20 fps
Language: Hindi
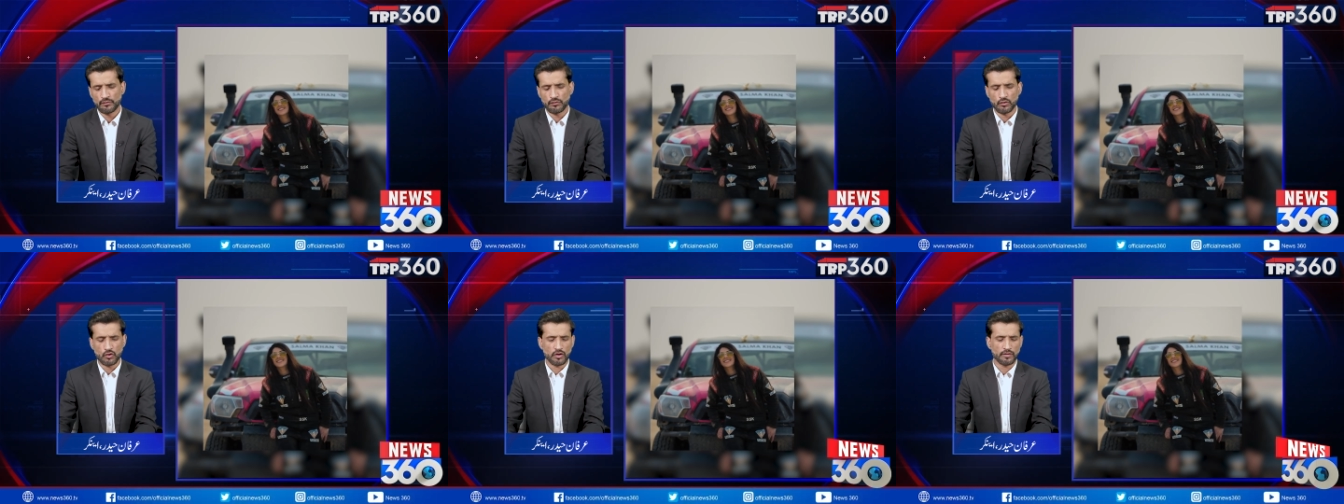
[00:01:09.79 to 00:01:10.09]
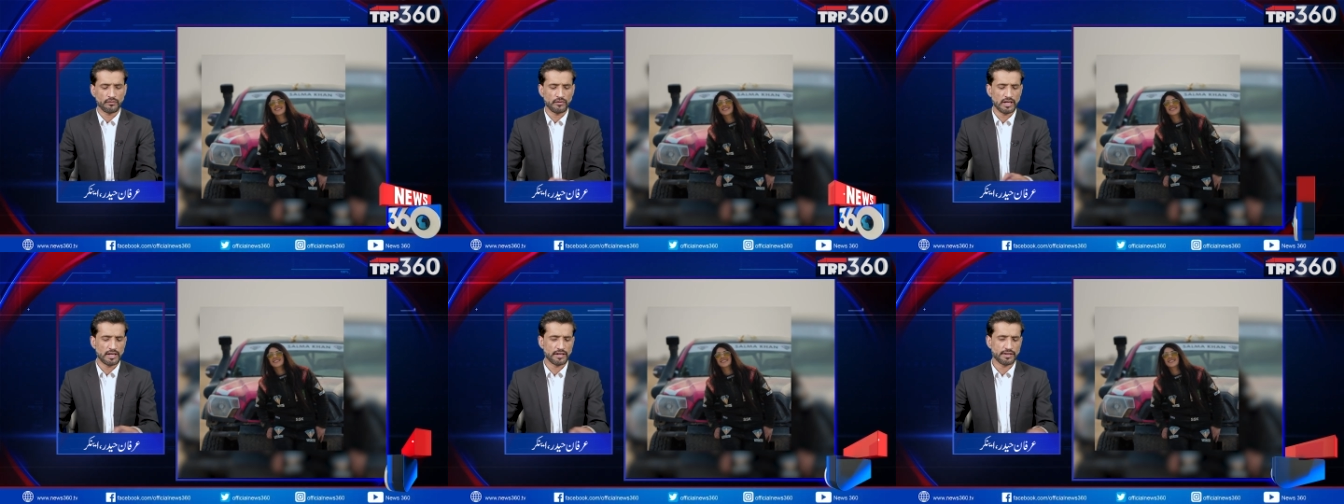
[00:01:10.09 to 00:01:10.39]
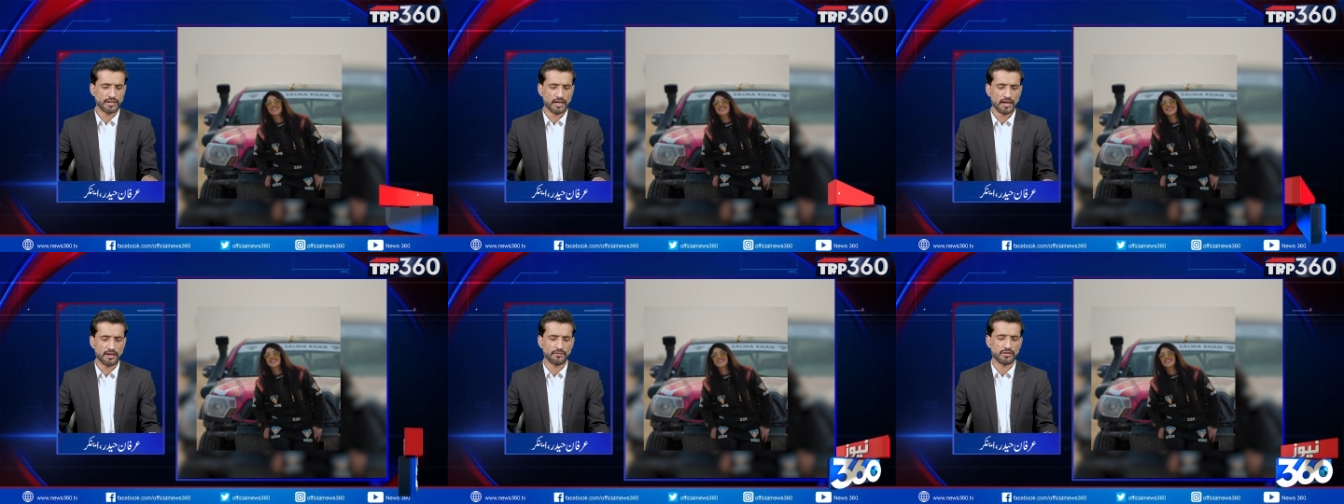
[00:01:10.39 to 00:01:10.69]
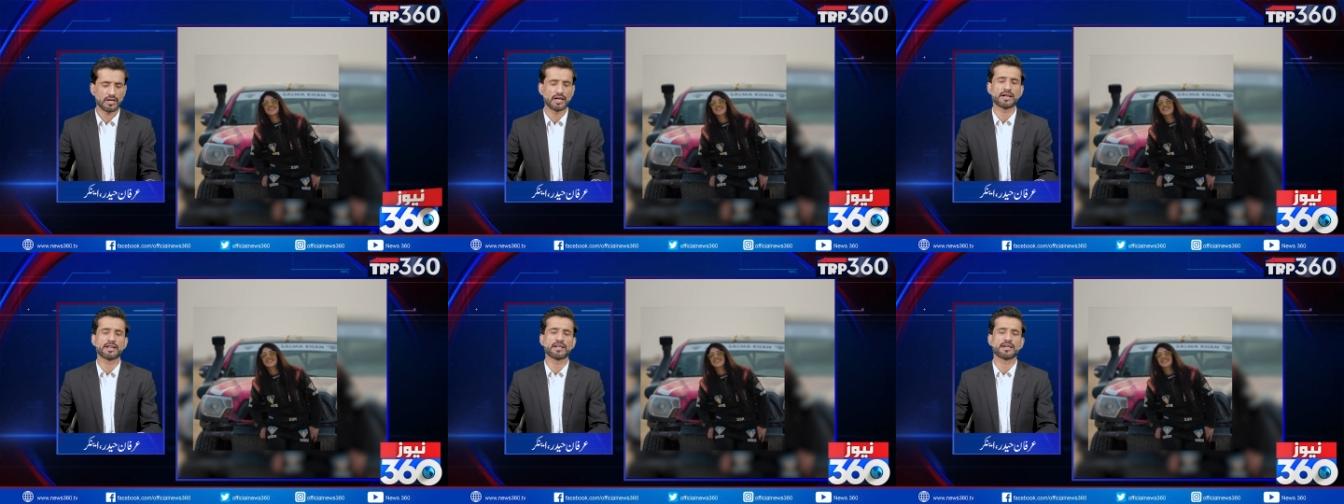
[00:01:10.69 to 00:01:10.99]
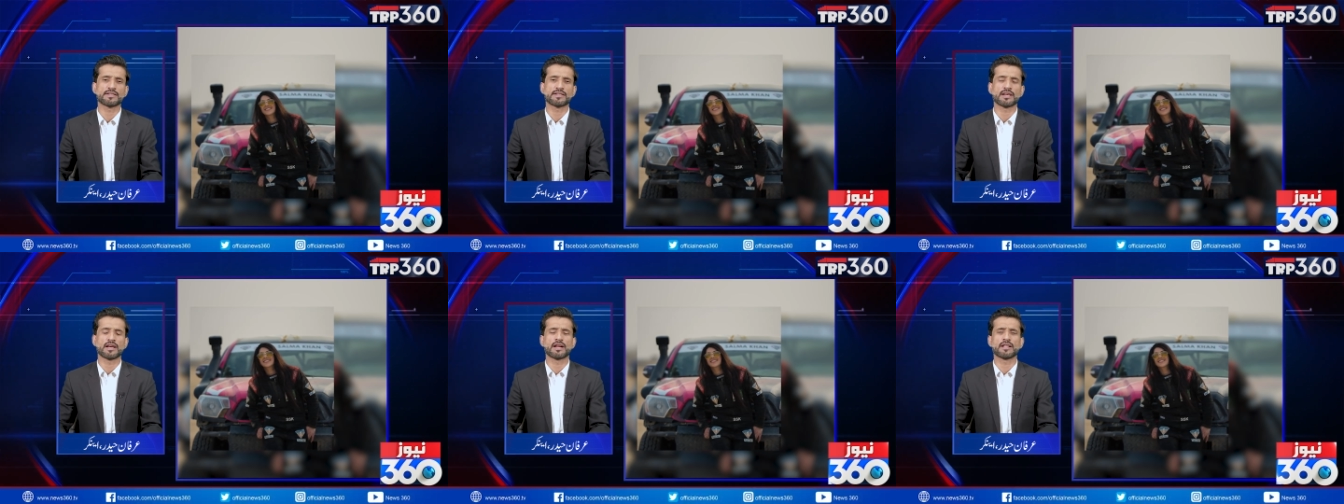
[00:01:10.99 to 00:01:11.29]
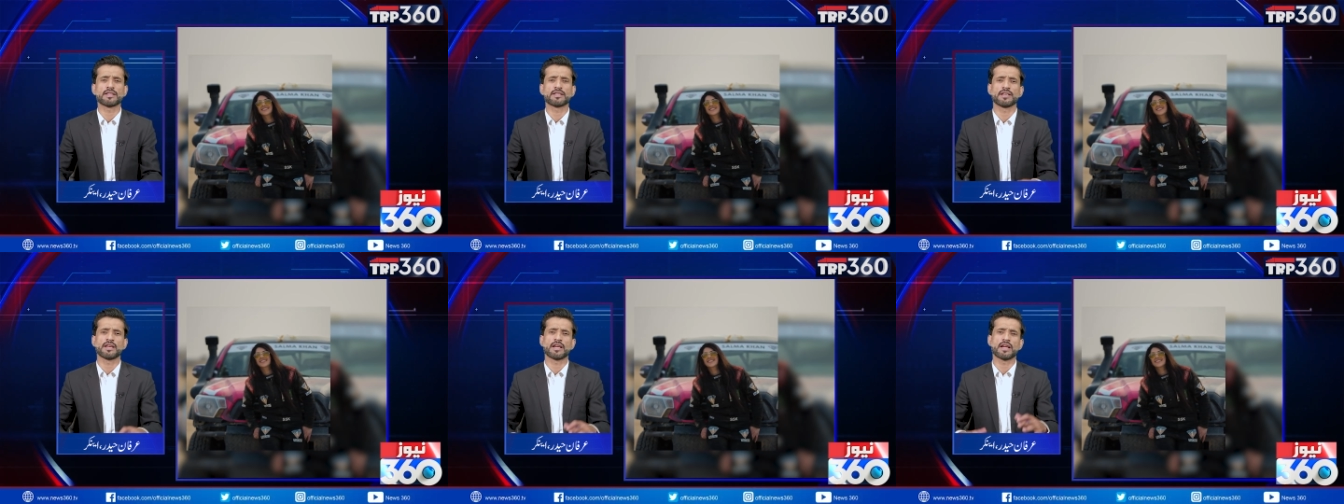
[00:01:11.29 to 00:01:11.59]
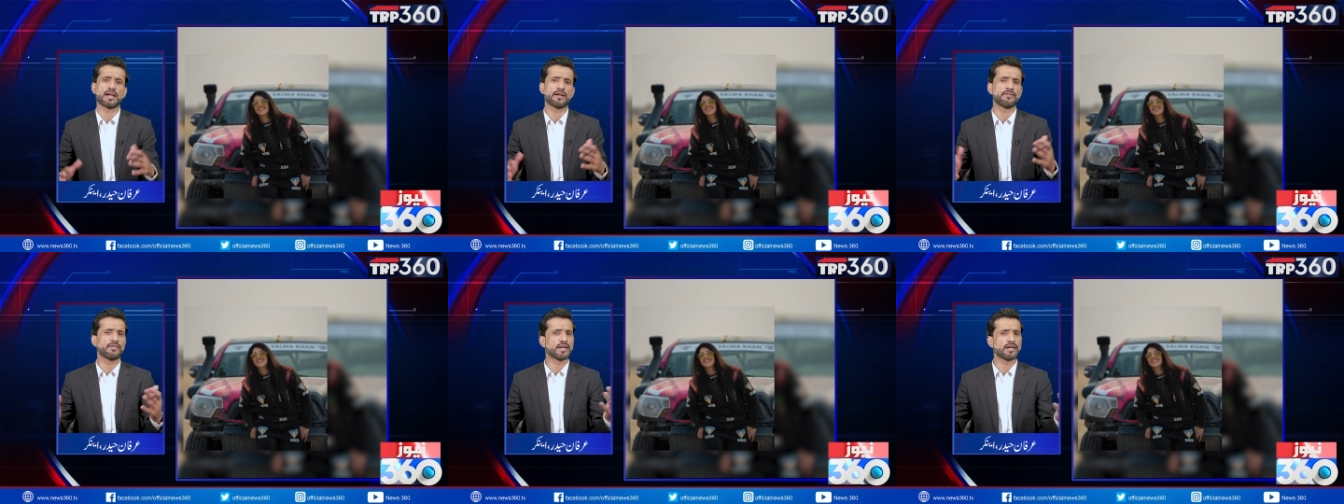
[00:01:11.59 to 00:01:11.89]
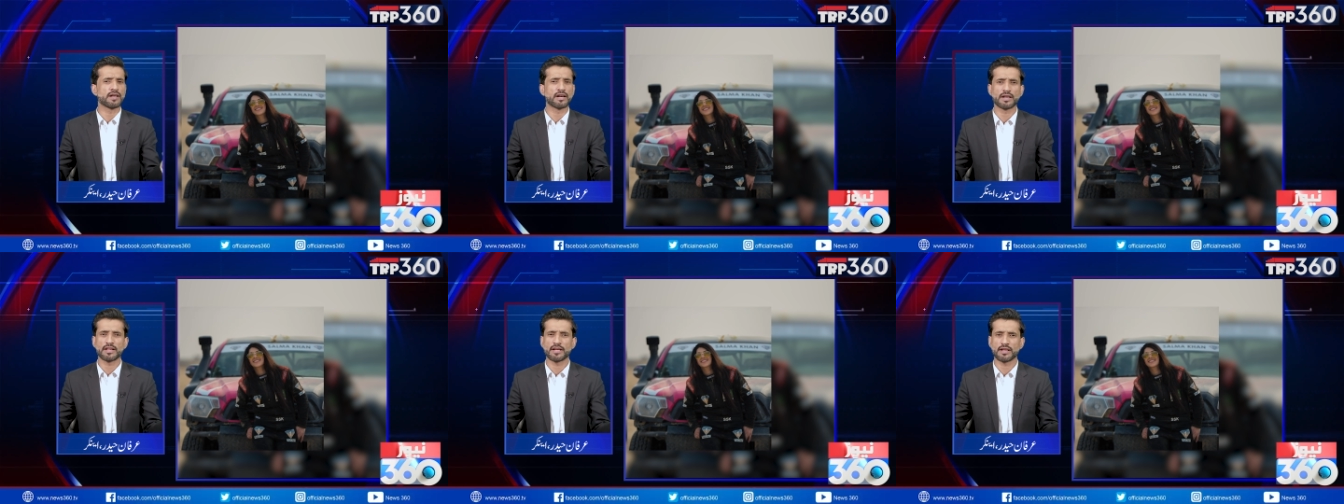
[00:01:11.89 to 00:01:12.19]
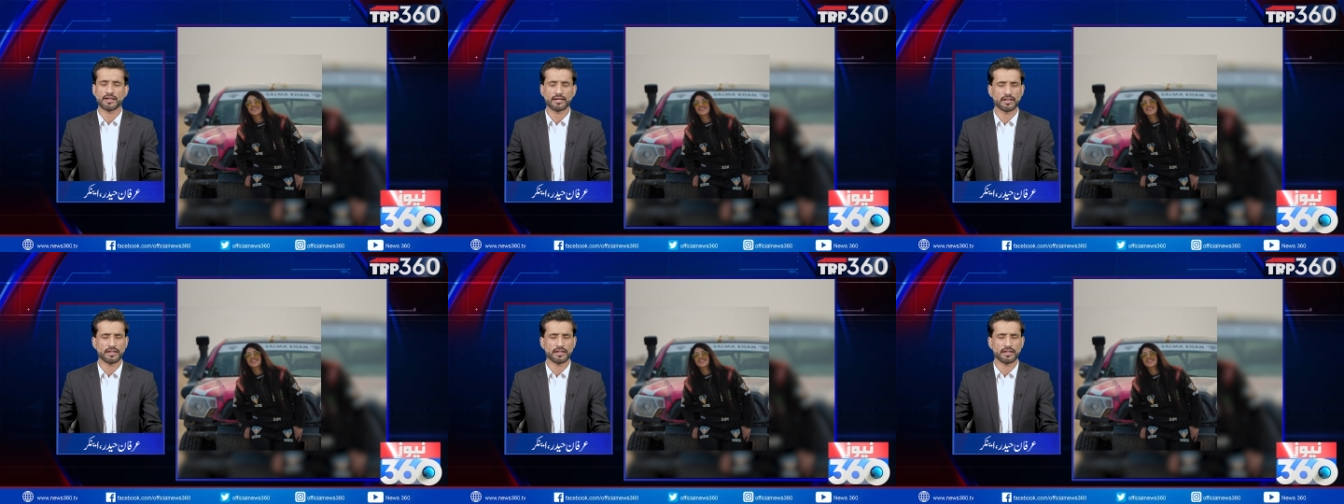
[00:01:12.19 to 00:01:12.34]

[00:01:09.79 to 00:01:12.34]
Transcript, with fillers: फोर व्हील ड्राइव गाड़ियाँ चलाती हैं हैवी गाड़ियाँ